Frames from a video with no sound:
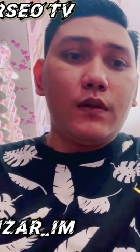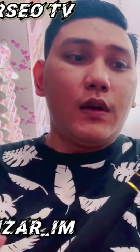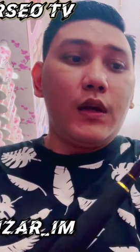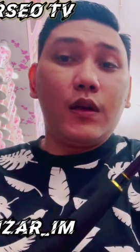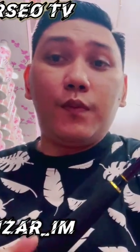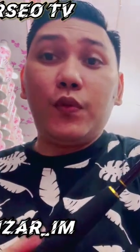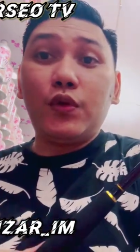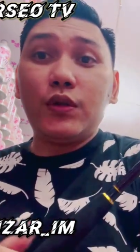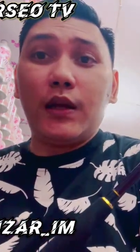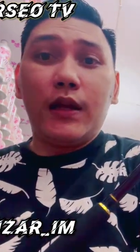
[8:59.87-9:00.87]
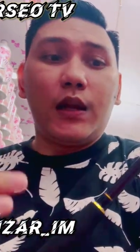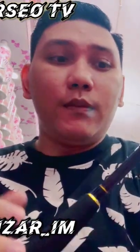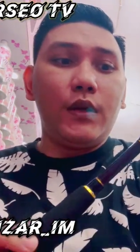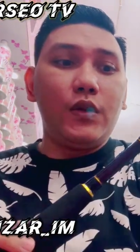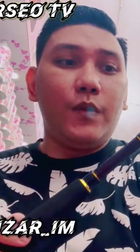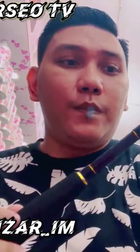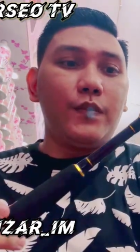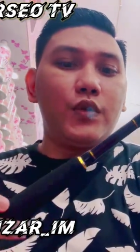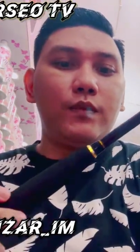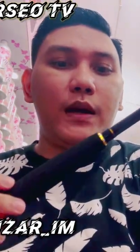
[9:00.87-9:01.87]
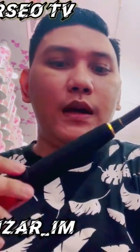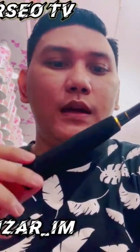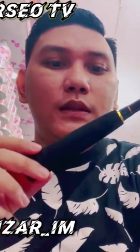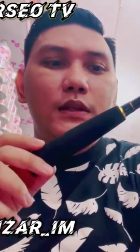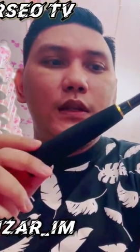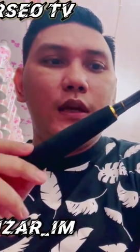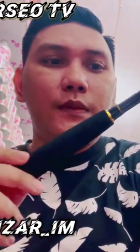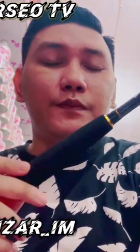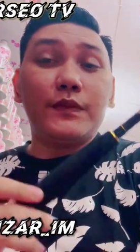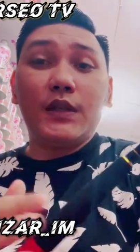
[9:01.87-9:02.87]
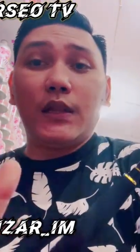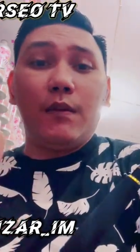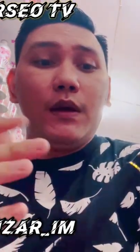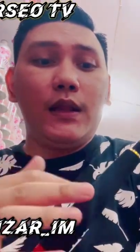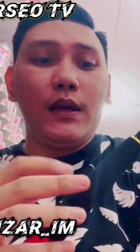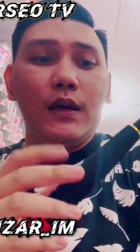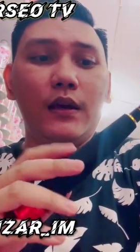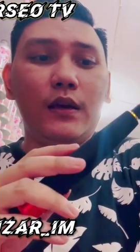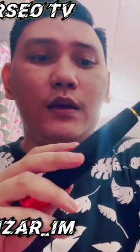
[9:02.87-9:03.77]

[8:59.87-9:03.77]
ada keputus alarm hidup cuma di sini saya tambahin lagi ya